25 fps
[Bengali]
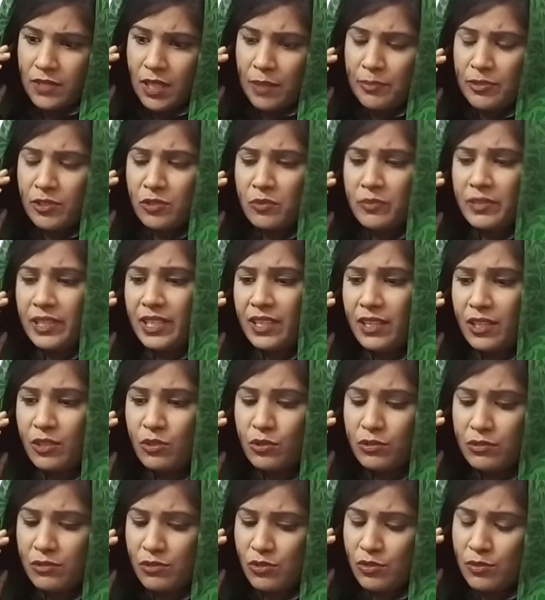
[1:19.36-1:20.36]
তারপর তুমি কি
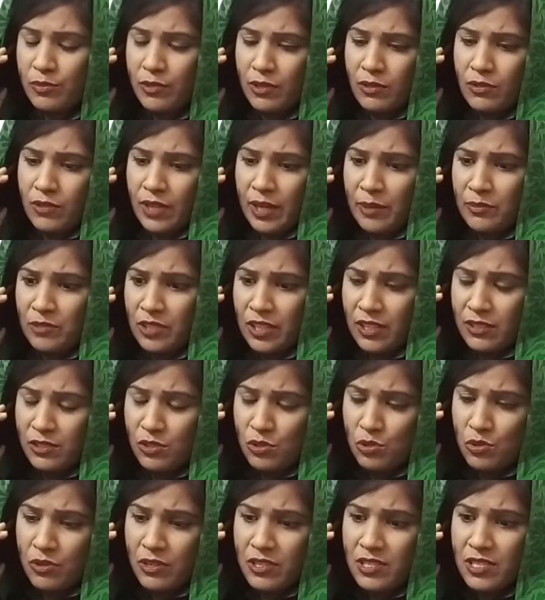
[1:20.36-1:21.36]
করতেছো বলো কেমন
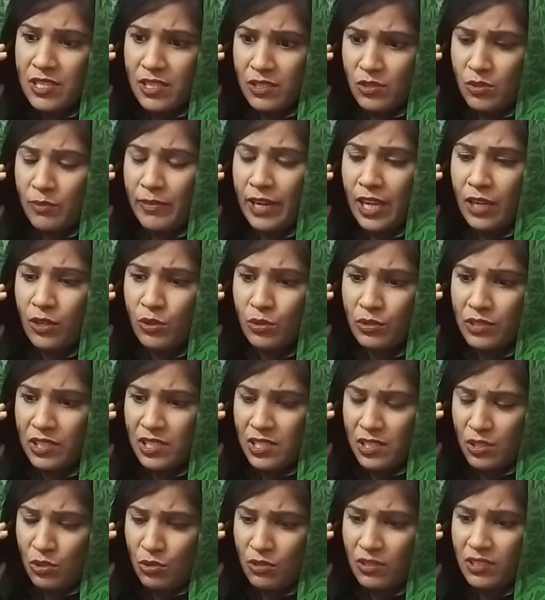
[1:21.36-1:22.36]
আছো শরীর স্বাস্থ্য ভালো
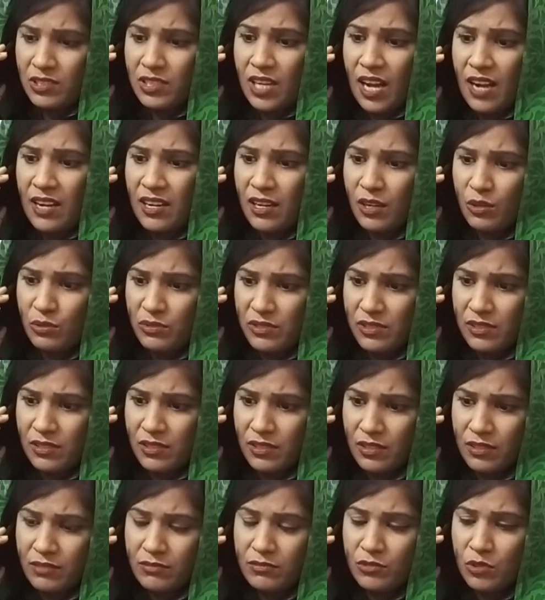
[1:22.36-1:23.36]
দেশে তো অনেক ঠান্ডা
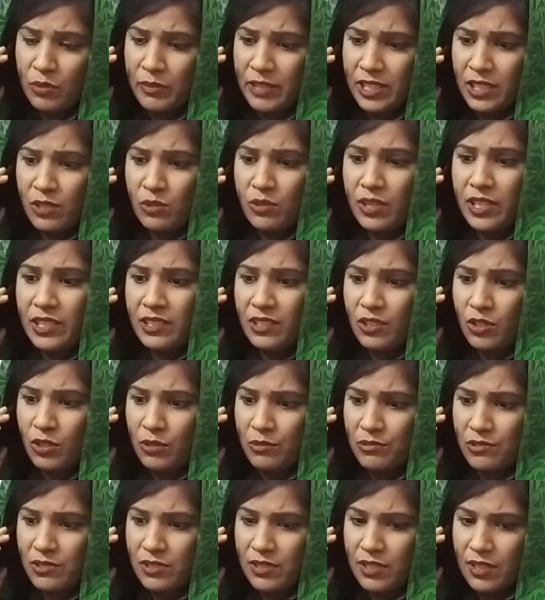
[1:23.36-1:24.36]
হয়েছে তোমাদের ওখানে কি
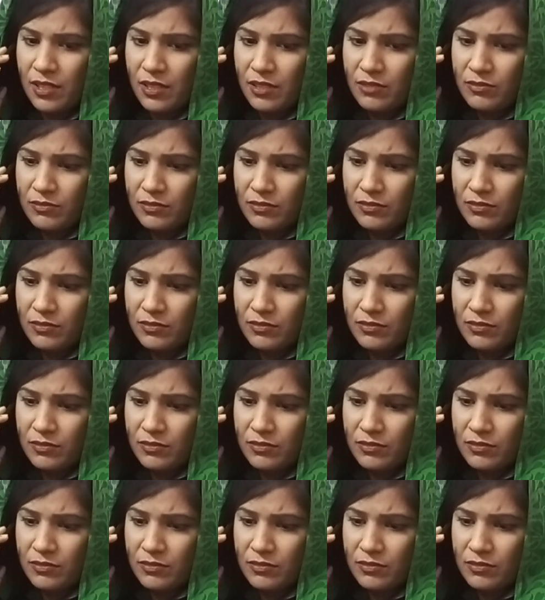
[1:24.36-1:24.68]
অবস্থা